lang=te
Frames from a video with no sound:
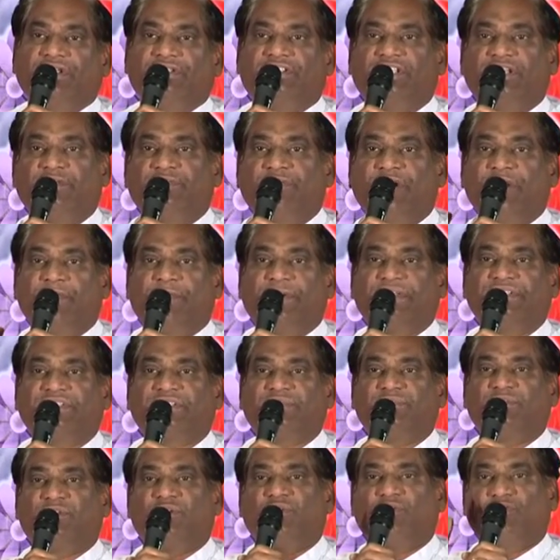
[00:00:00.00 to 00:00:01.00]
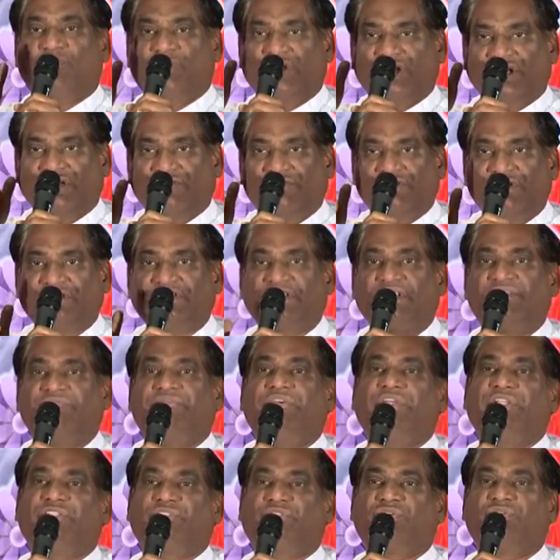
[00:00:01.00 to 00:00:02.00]
సినిమా పరిశ్రమలో ఉండవలసిన
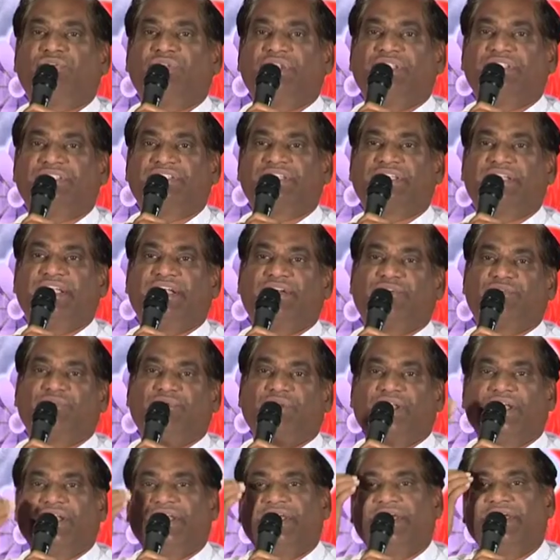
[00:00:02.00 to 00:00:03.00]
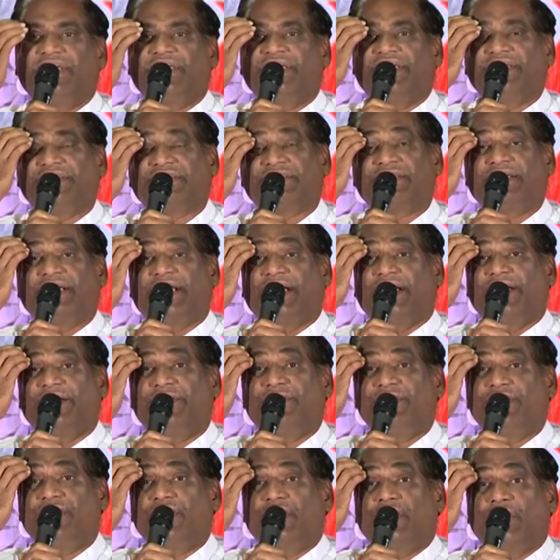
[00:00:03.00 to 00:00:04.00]
వ్యక్తులు నిజంగా కూడా నిజంగా
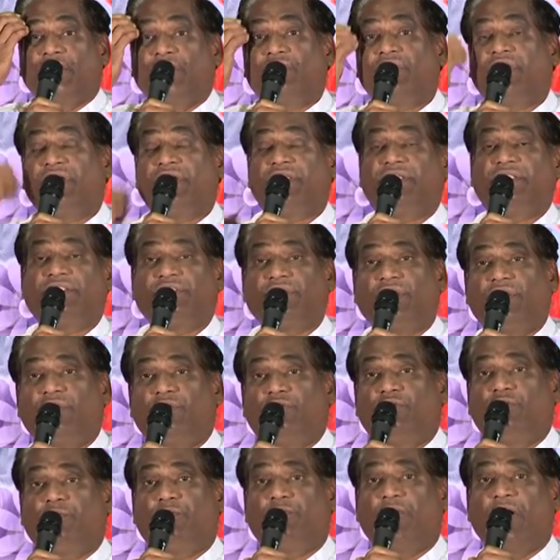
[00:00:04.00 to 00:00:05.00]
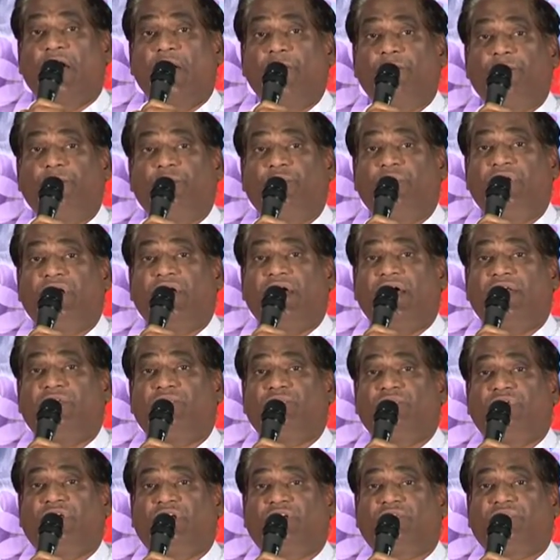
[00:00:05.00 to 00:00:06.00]
ఎందుకంటే తెలుగు బాపు గారు
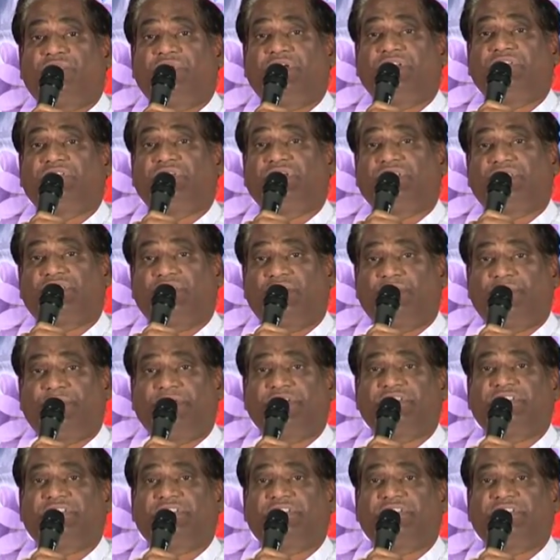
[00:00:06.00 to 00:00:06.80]
ఉన్నటువంటి చిత్ర